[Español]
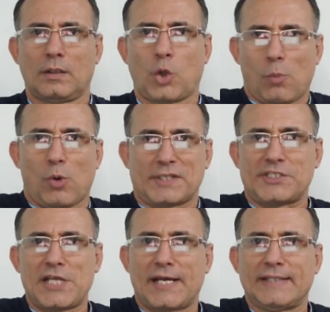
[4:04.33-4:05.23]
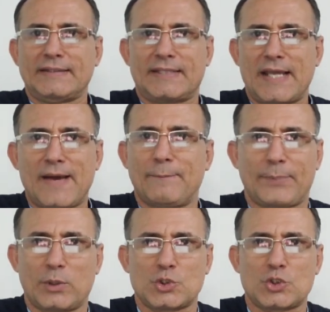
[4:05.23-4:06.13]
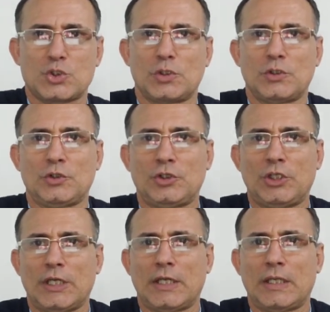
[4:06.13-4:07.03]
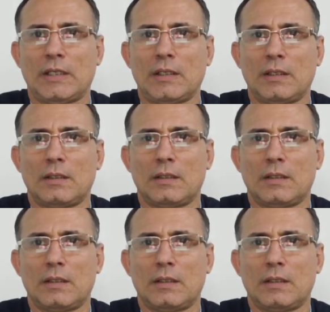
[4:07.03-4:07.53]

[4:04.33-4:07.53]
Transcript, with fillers: como hacían en tiempos de